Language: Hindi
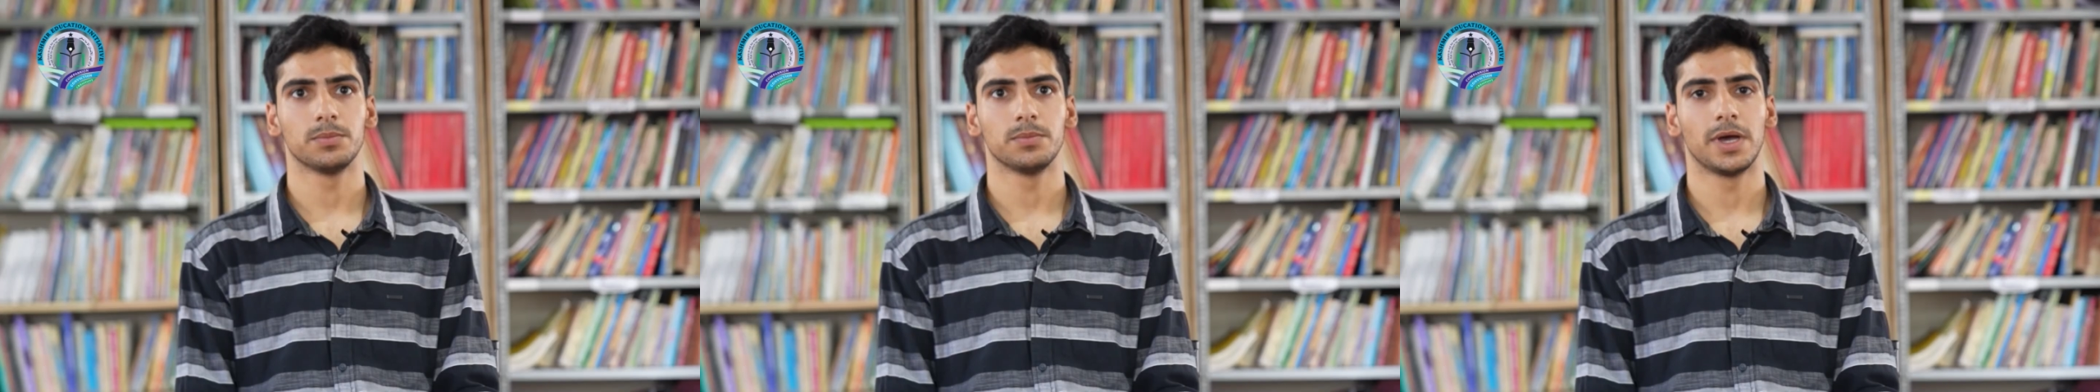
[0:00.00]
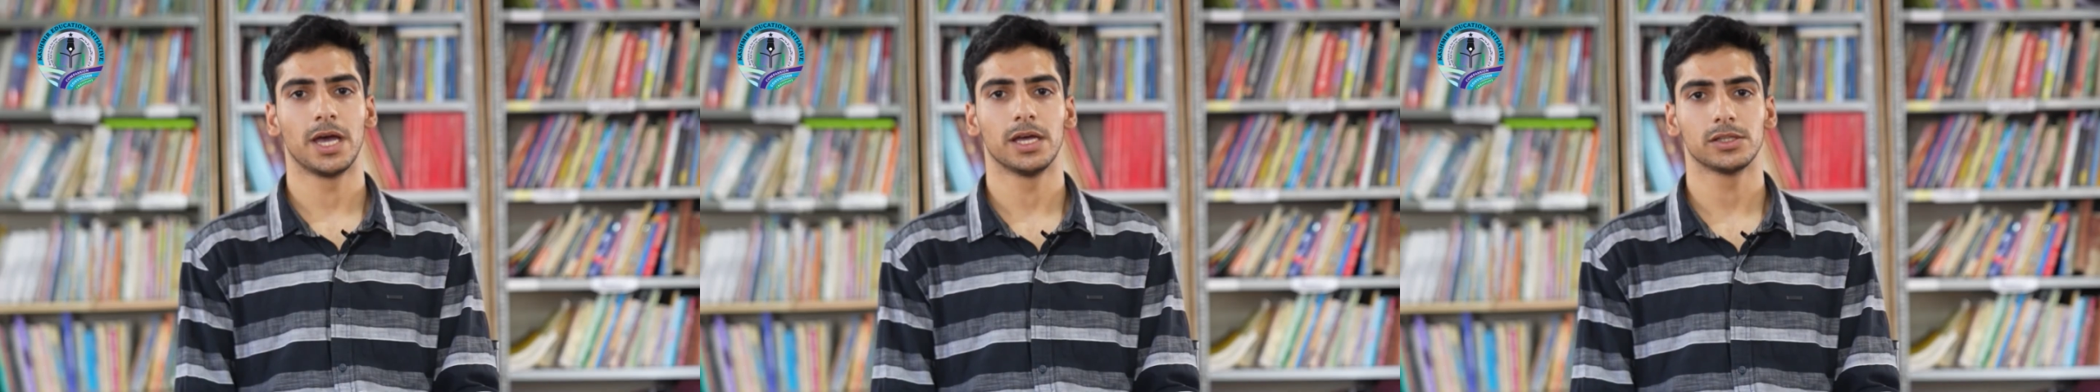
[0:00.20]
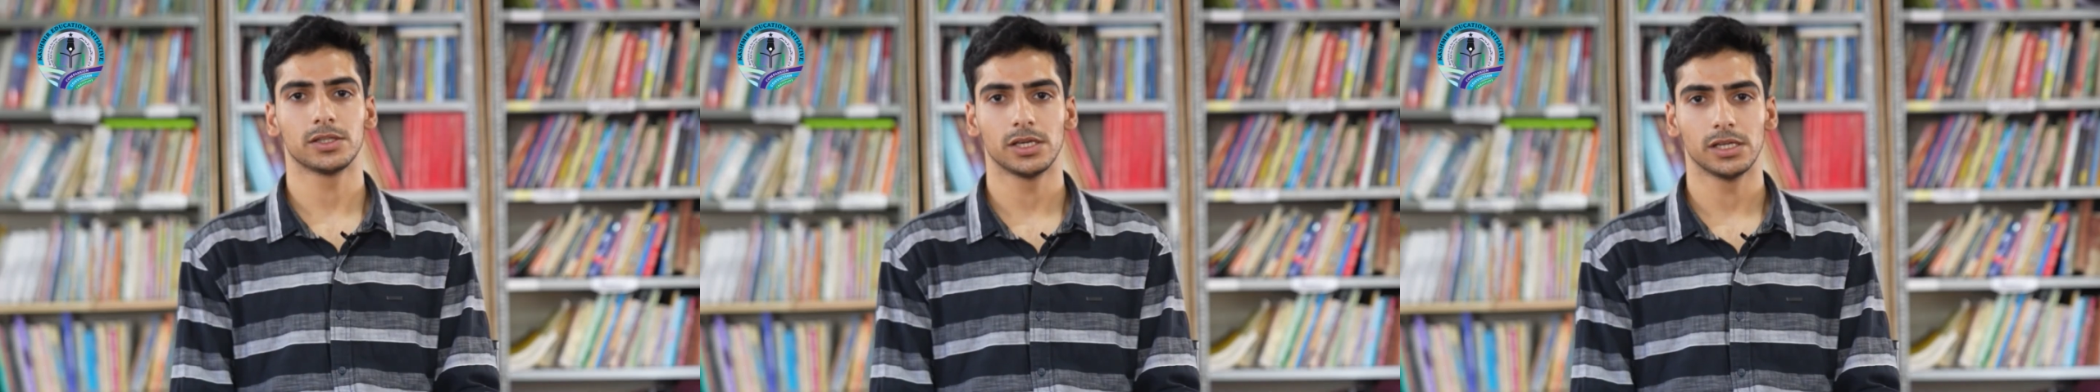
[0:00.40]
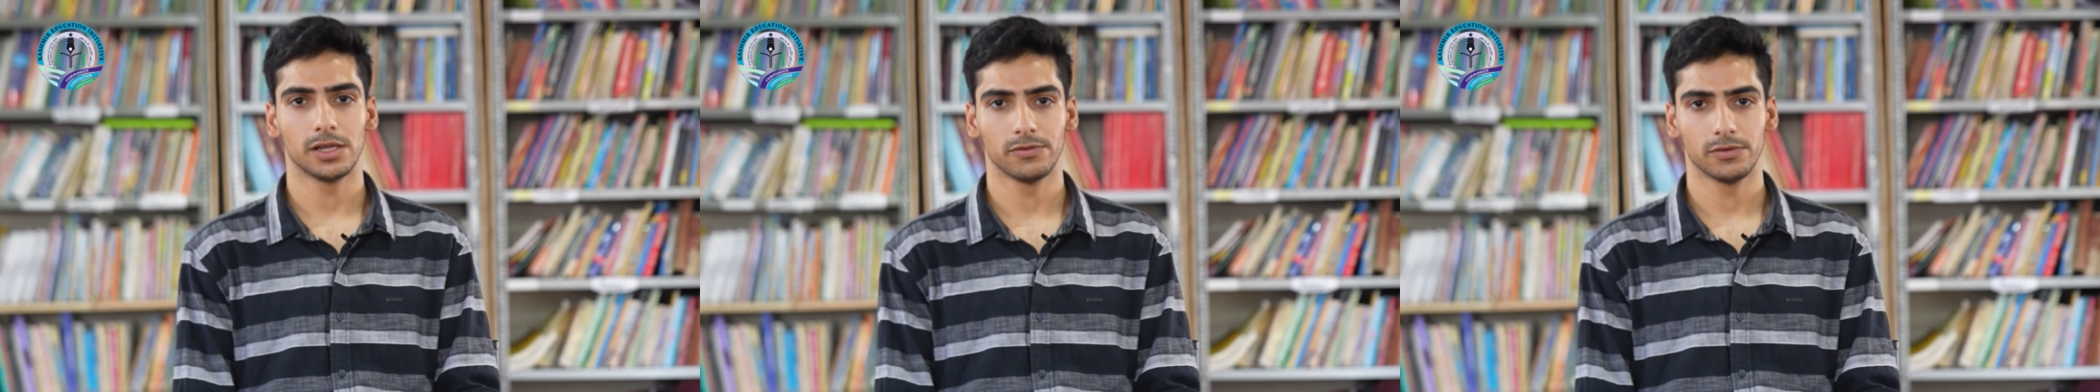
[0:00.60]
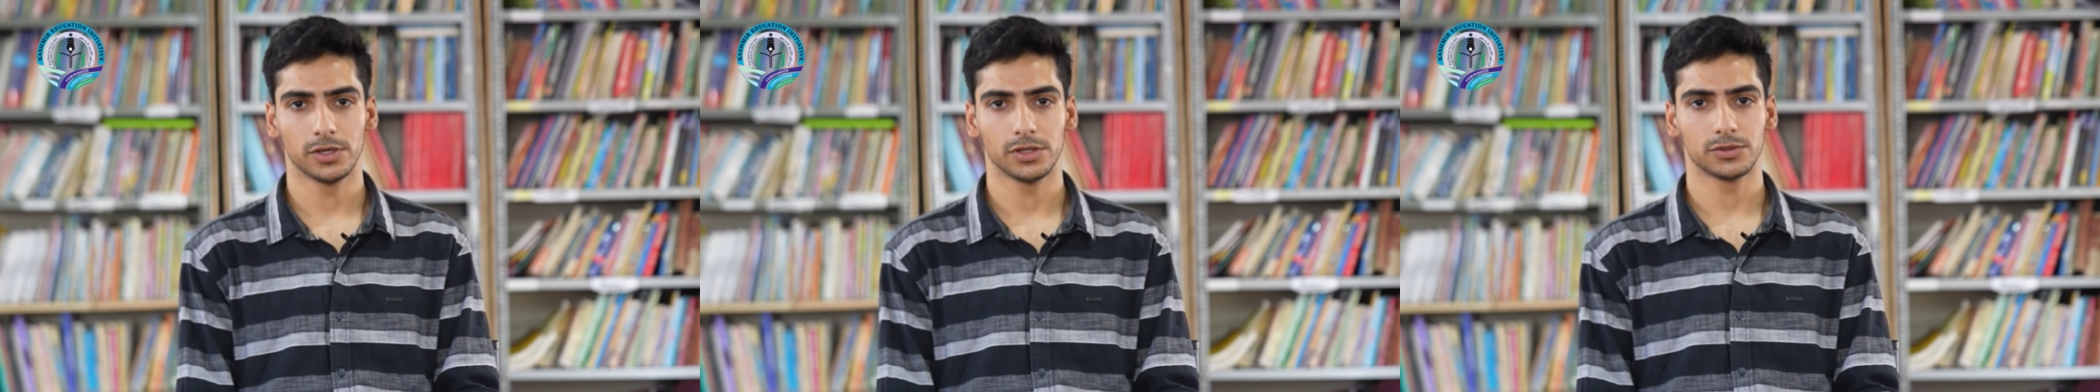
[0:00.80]
मैथ की
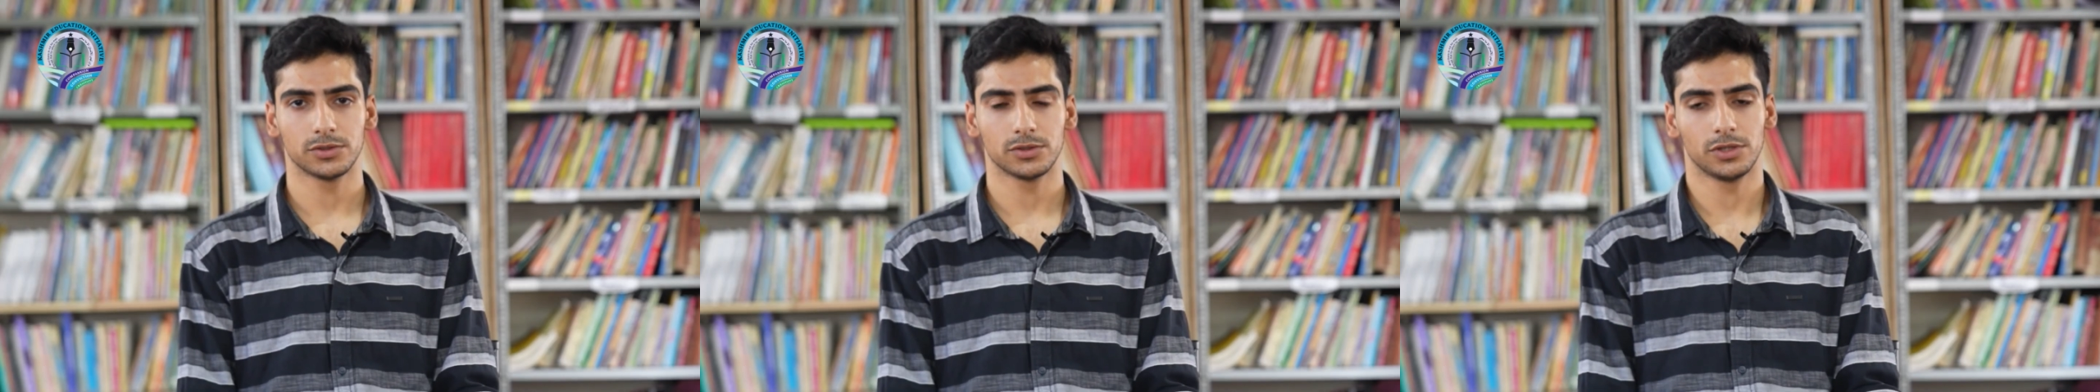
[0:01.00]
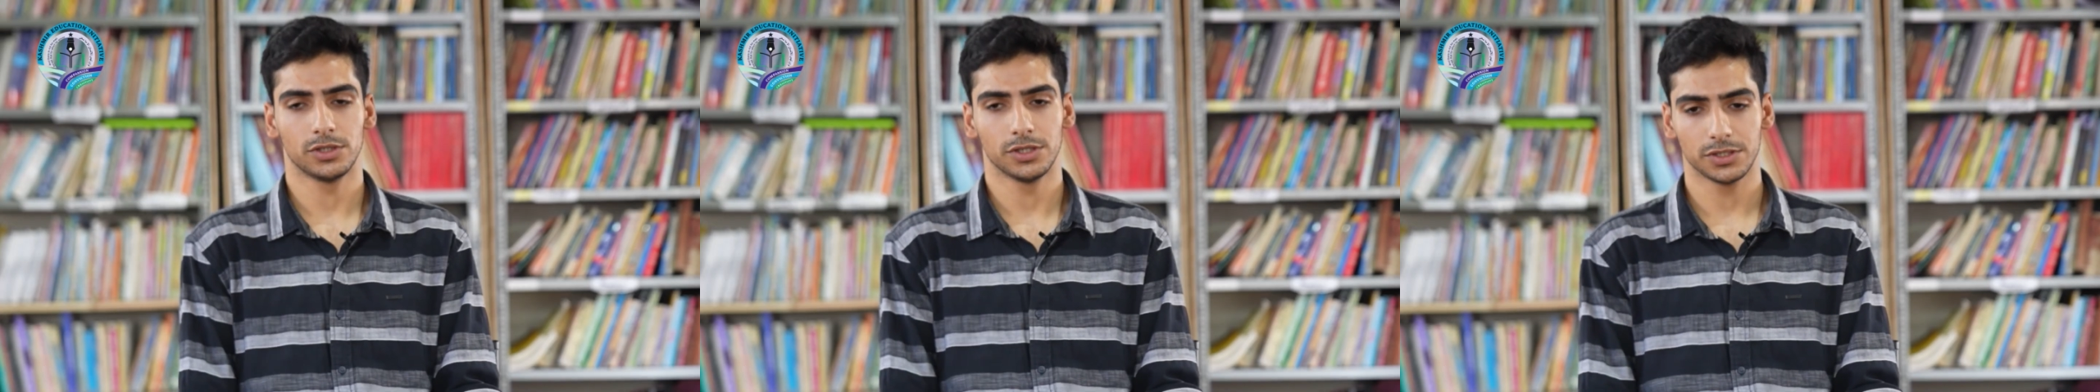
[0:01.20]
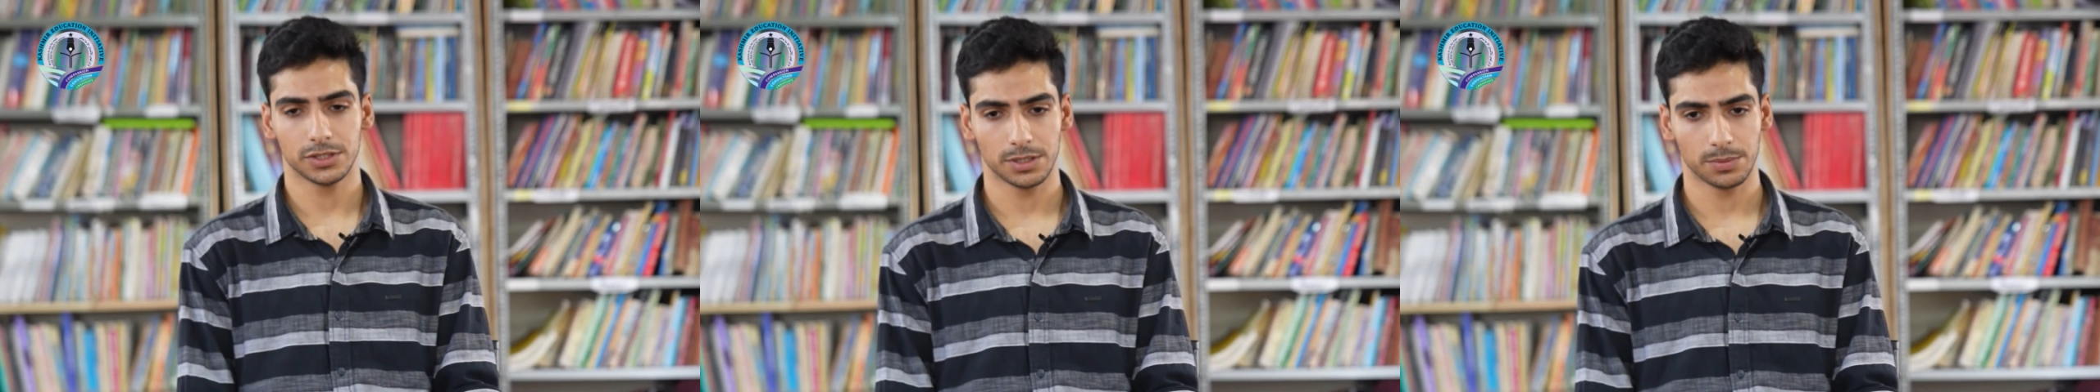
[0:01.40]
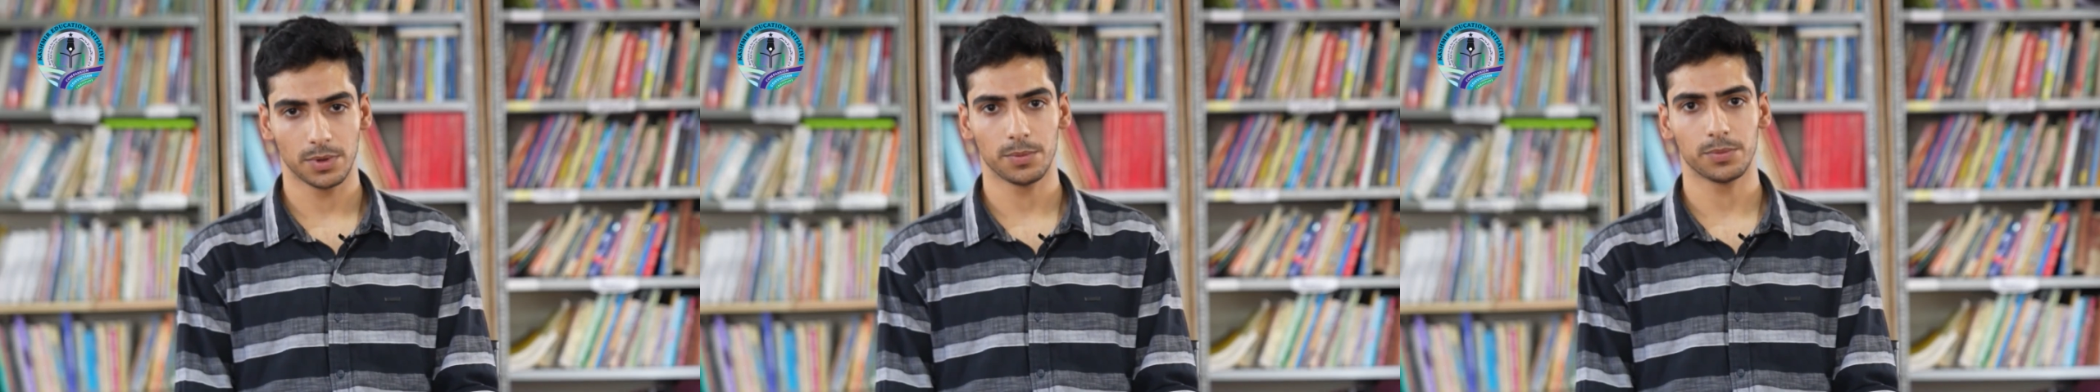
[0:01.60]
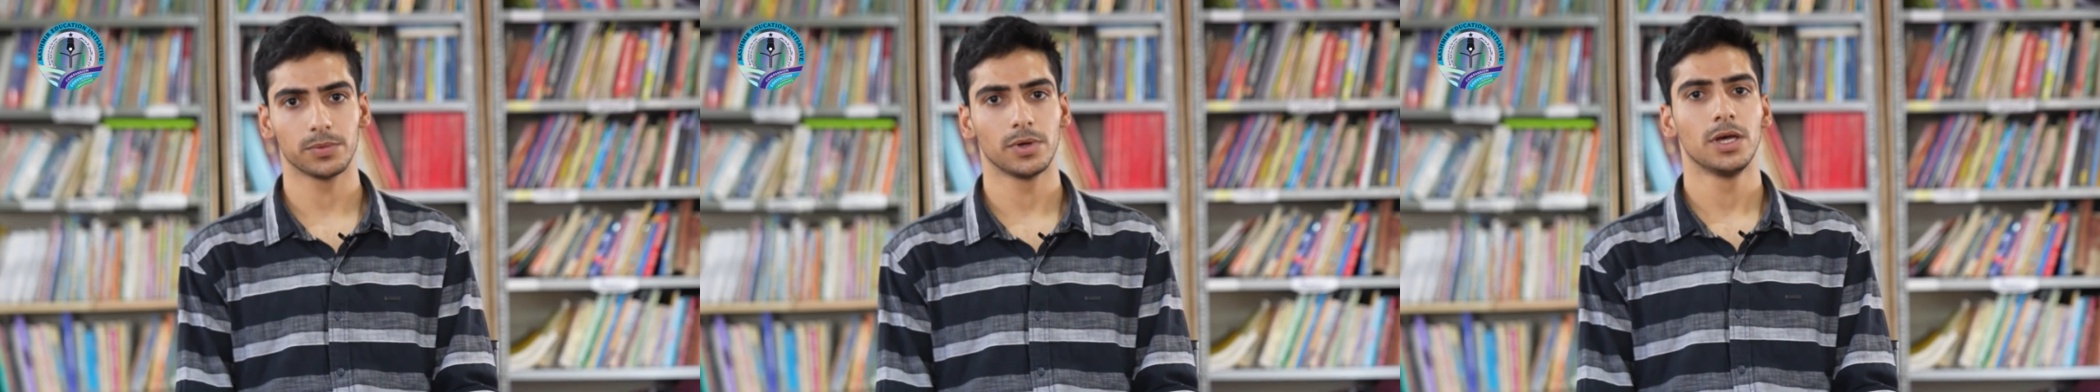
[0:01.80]
लेवल इट्स नॉट द सेम
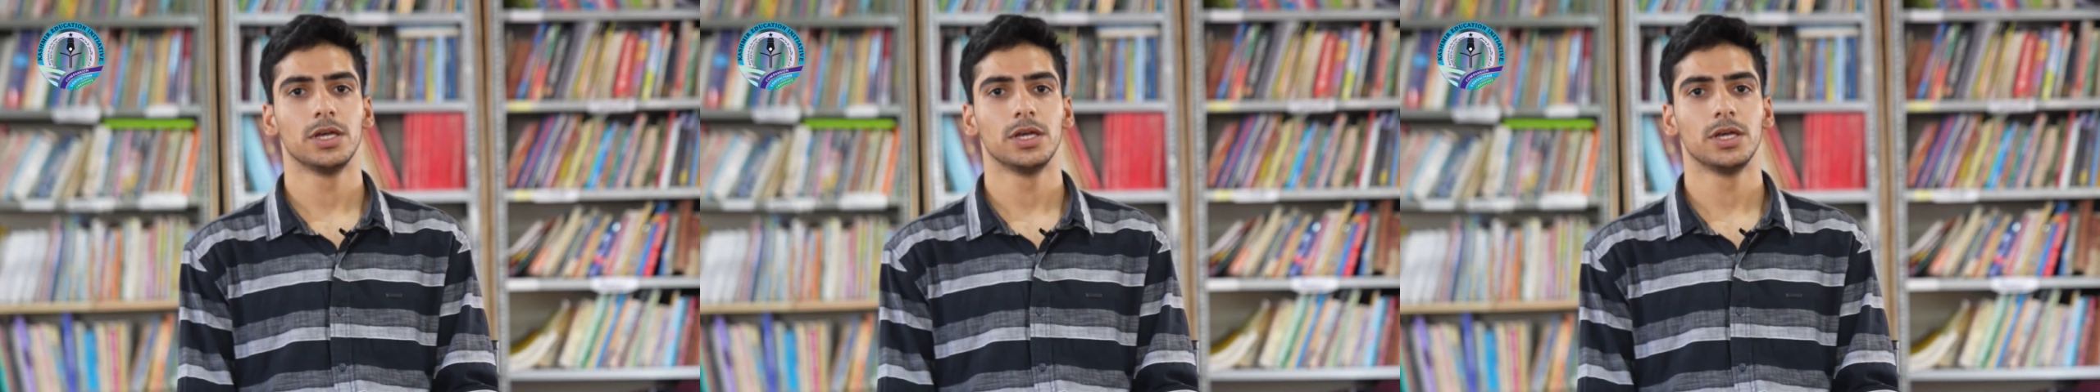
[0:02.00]
आप